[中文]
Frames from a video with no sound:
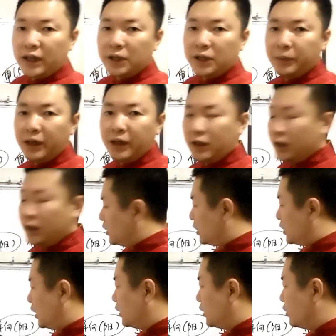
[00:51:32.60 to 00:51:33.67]
里面，
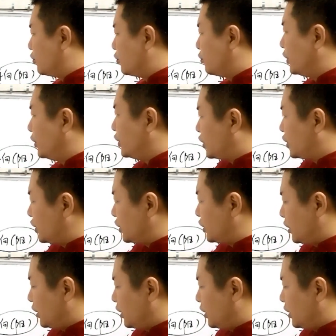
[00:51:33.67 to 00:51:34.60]
诚训市、